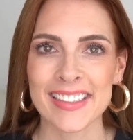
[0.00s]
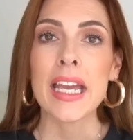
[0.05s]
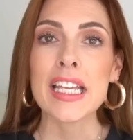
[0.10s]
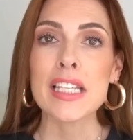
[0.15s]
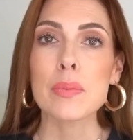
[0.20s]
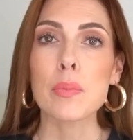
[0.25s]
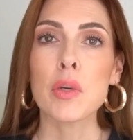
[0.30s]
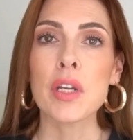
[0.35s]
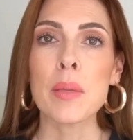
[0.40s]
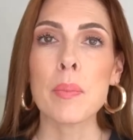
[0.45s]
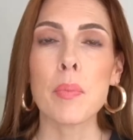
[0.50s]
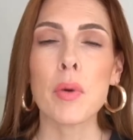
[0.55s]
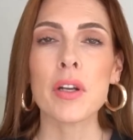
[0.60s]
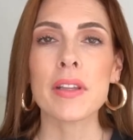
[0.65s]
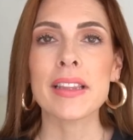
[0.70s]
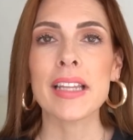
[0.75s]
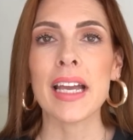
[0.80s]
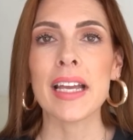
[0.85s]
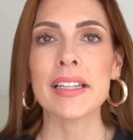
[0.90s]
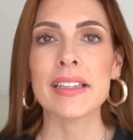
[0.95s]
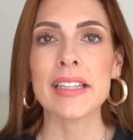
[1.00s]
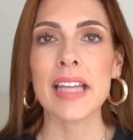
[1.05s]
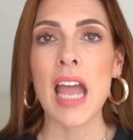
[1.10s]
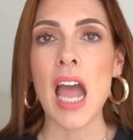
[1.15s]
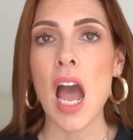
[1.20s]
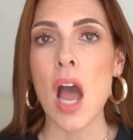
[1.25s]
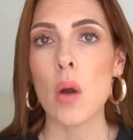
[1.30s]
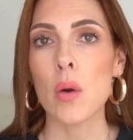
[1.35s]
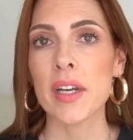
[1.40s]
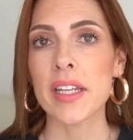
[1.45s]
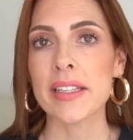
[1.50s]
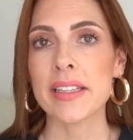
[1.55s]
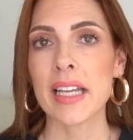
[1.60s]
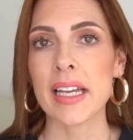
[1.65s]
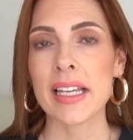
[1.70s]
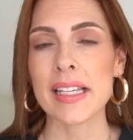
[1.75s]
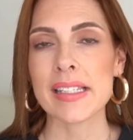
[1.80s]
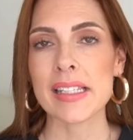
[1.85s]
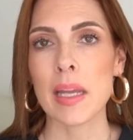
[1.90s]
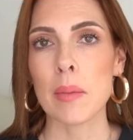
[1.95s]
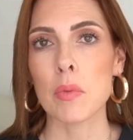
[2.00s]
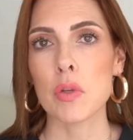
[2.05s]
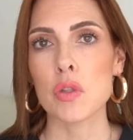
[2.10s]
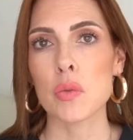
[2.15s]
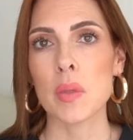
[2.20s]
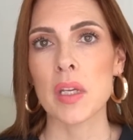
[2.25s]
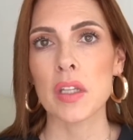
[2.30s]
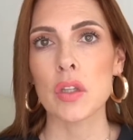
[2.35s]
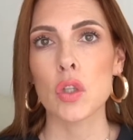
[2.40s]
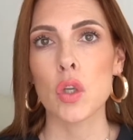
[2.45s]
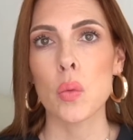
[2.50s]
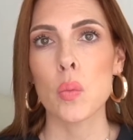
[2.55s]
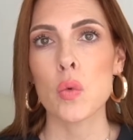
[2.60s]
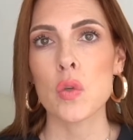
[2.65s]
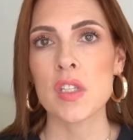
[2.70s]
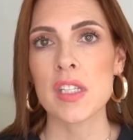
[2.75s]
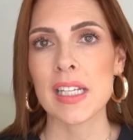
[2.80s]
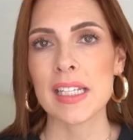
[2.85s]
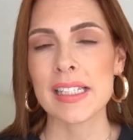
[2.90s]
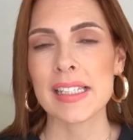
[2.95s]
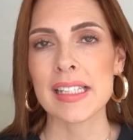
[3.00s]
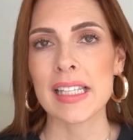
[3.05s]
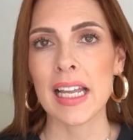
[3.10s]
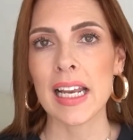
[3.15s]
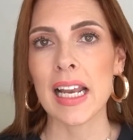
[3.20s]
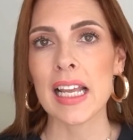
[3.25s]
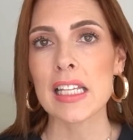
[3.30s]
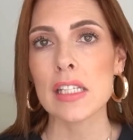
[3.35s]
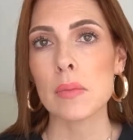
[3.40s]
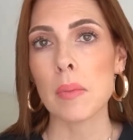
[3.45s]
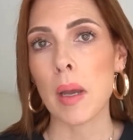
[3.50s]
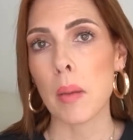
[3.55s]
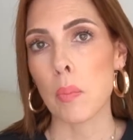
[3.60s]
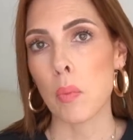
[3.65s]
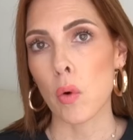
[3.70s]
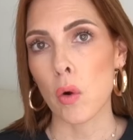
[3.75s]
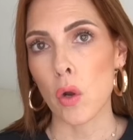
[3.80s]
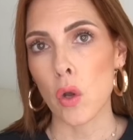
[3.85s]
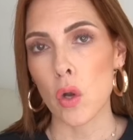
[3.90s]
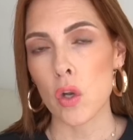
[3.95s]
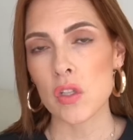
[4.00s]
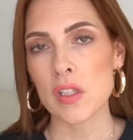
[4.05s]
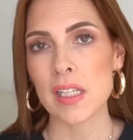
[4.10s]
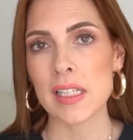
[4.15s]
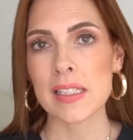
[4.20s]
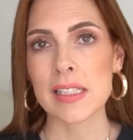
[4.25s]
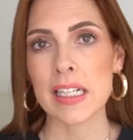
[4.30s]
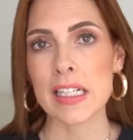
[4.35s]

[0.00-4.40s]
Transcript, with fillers: Es muy importante ahorita que estamos viendo muchas telas vaporosas,